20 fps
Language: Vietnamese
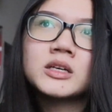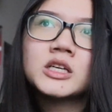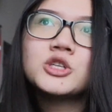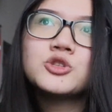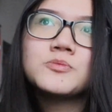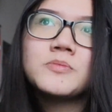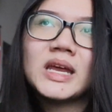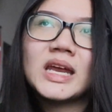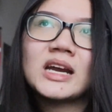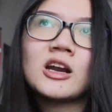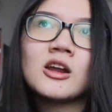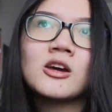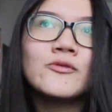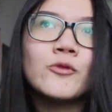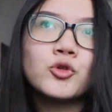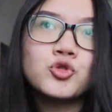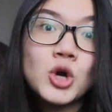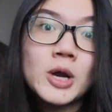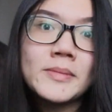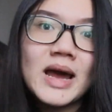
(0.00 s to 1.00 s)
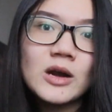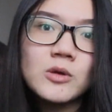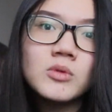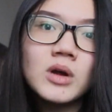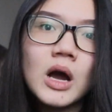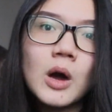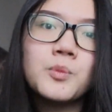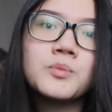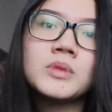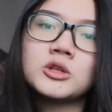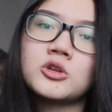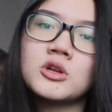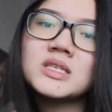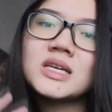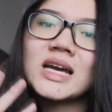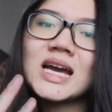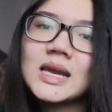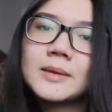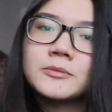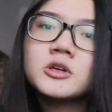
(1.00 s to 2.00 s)
cái mẹ nói cái bộ drama đúng không tụi nó
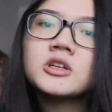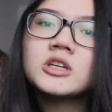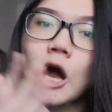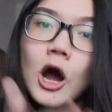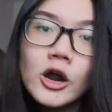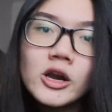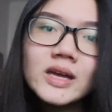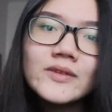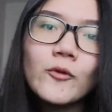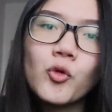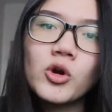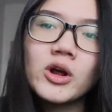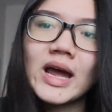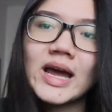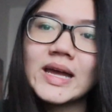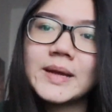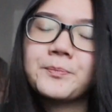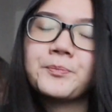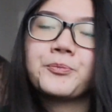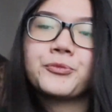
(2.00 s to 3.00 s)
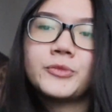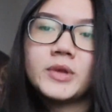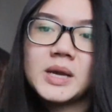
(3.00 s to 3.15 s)
sẵn nghe tức nói cái bộ này,